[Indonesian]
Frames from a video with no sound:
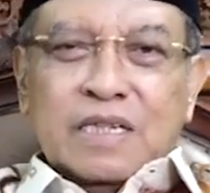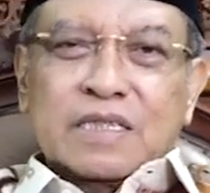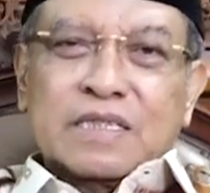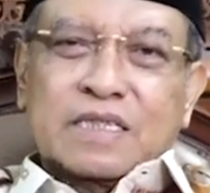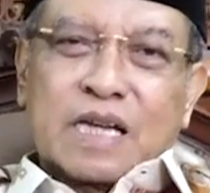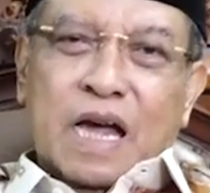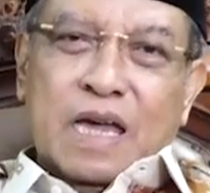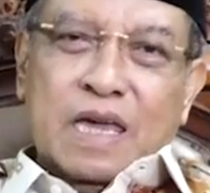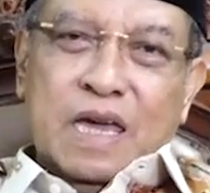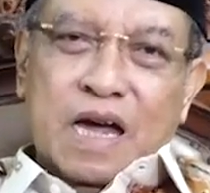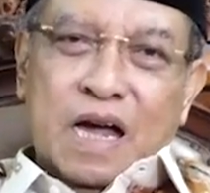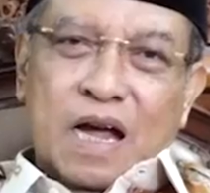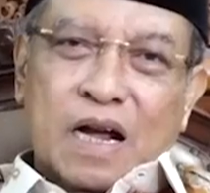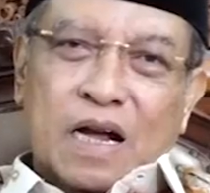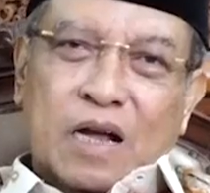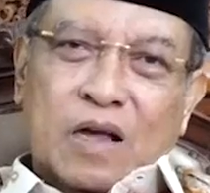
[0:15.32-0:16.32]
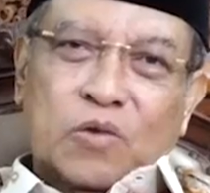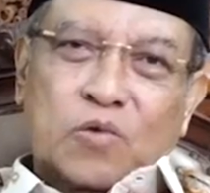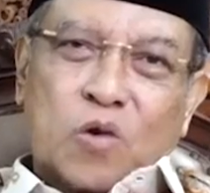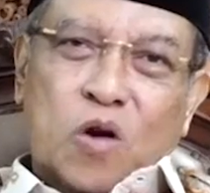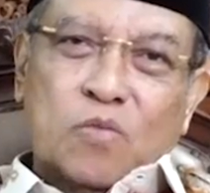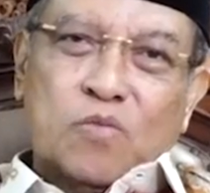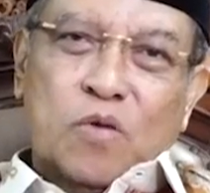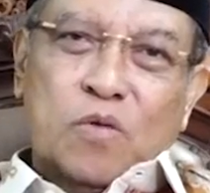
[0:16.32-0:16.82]
Saya
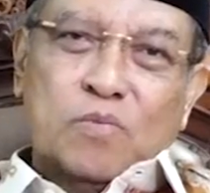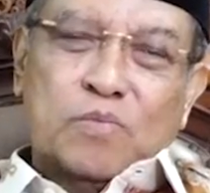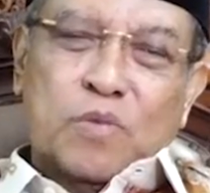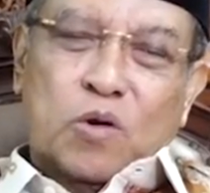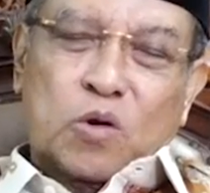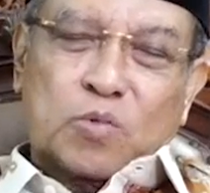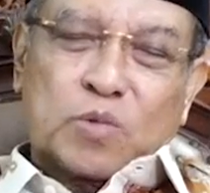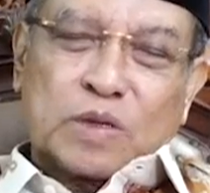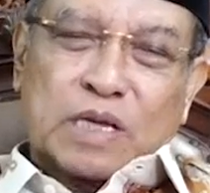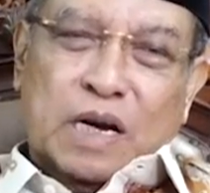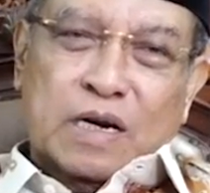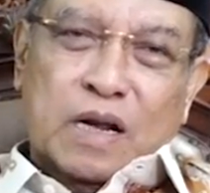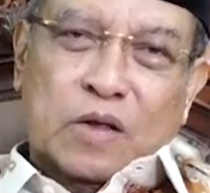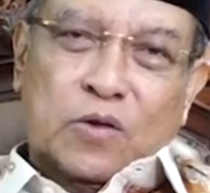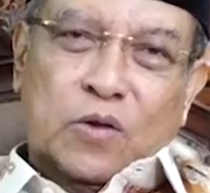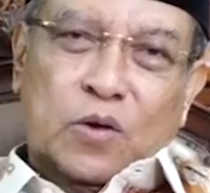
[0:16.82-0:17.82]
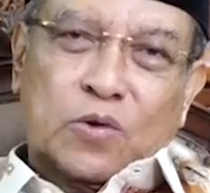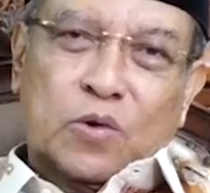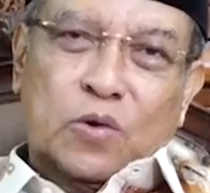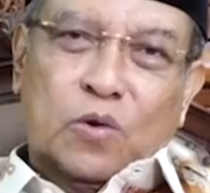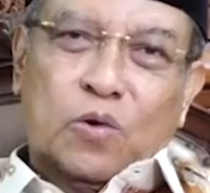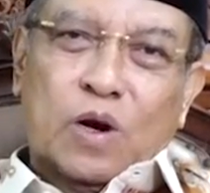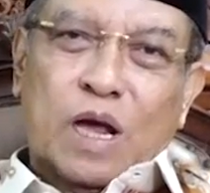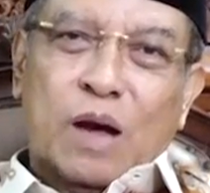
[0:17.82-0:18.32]
Ketua Umum Pengurus Besar Nahdlatul
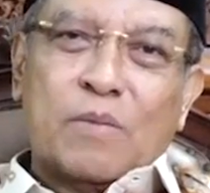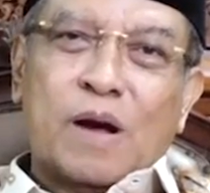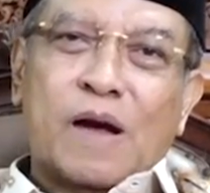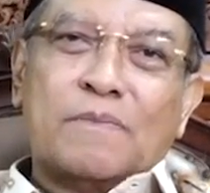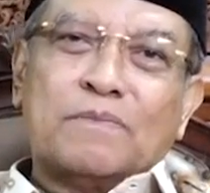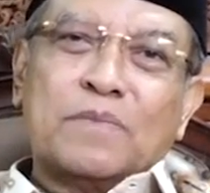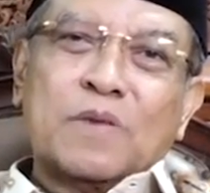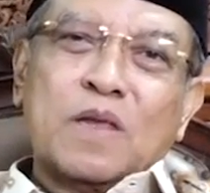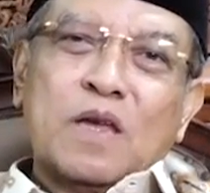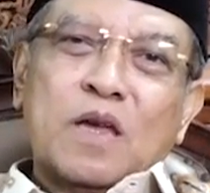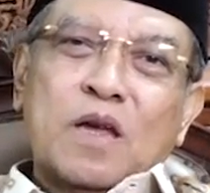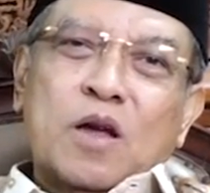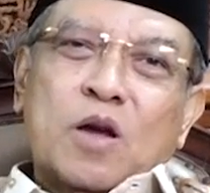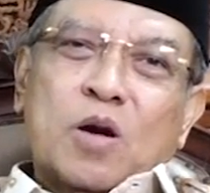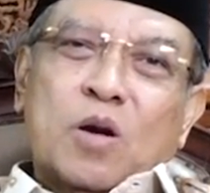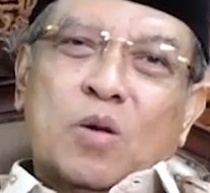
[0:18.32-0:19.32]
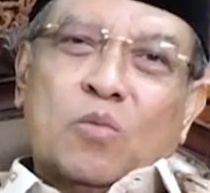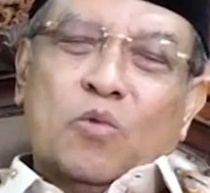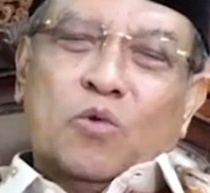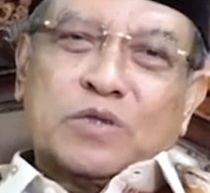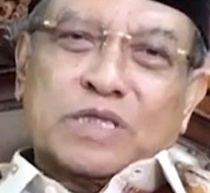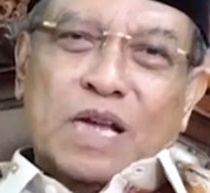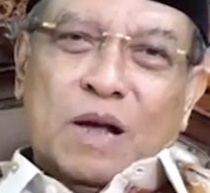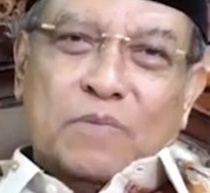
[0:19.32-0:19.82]
Ulama
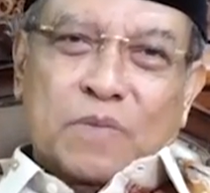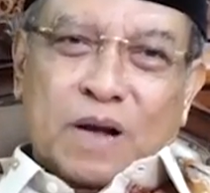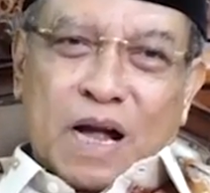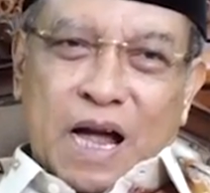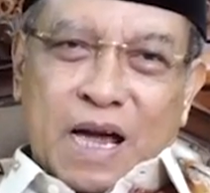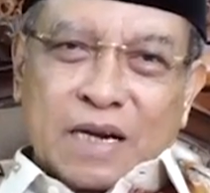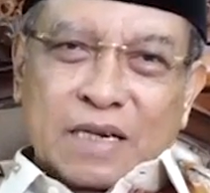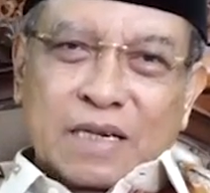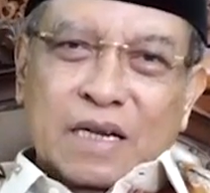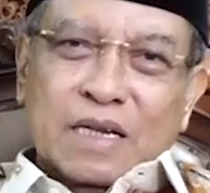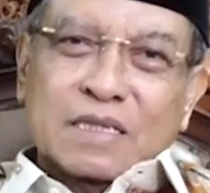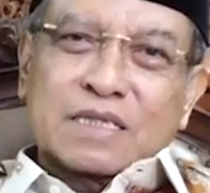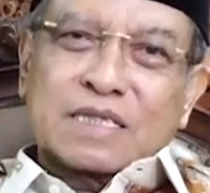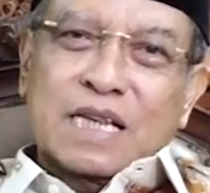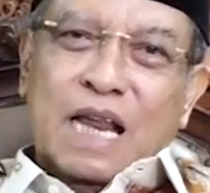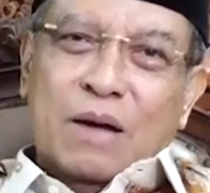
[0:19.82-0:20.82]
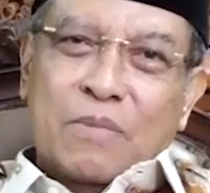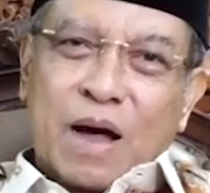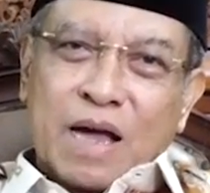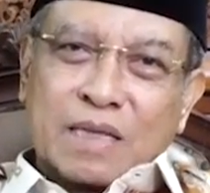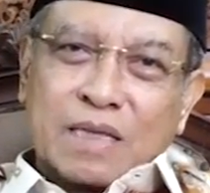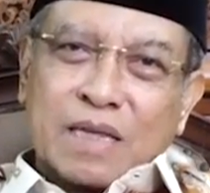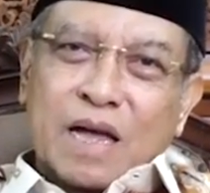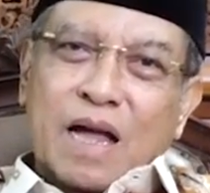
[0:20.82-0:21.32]
mengucapkan
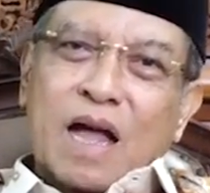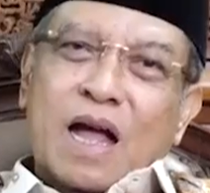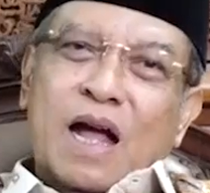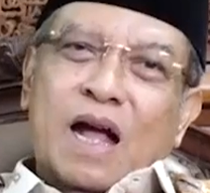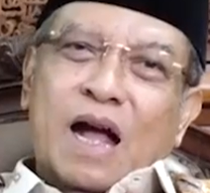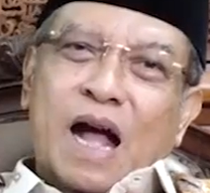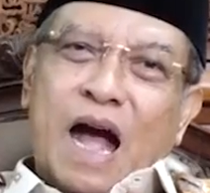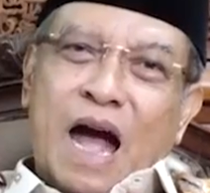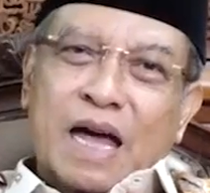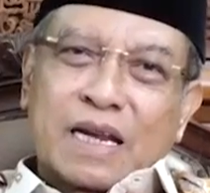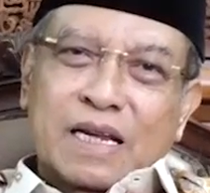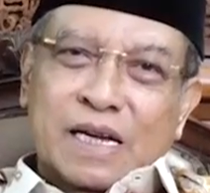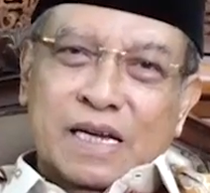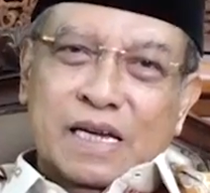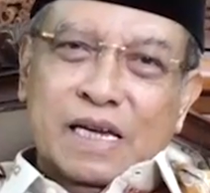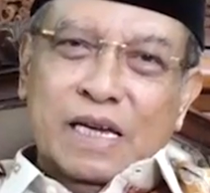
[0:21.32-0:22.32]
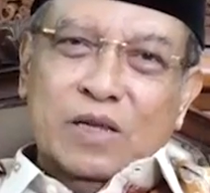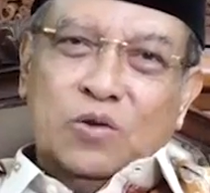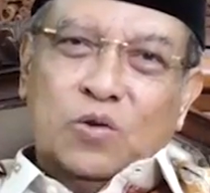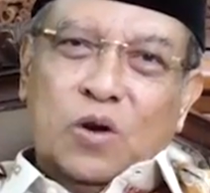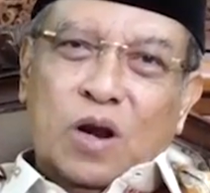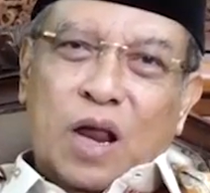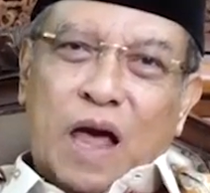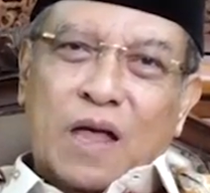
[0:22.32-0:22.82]
selamat Hari
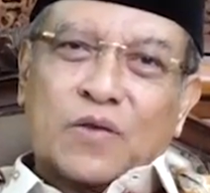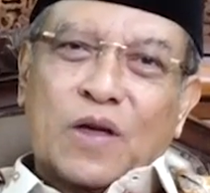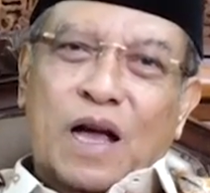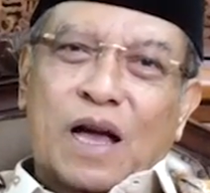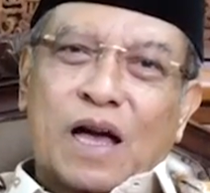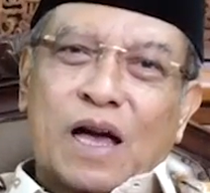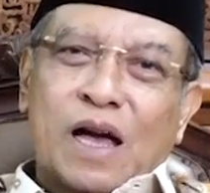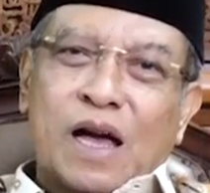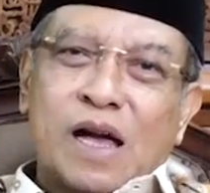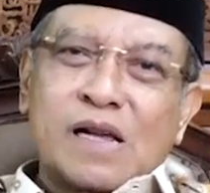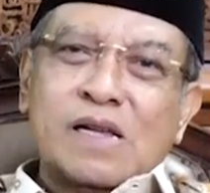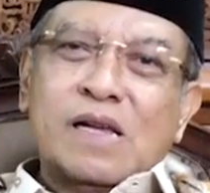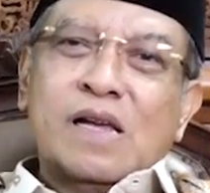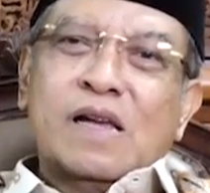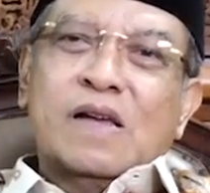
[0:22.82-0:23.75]
Idul Adha,